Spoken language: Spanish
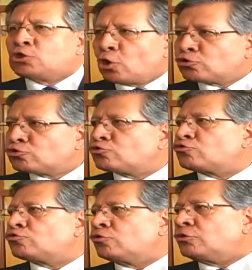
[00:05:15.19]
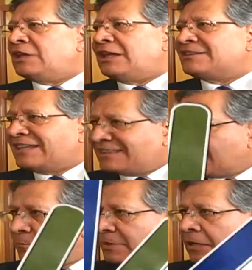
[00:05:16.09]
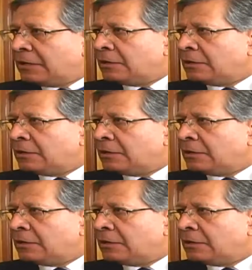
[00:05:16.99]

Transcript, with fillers: 2 de septiembre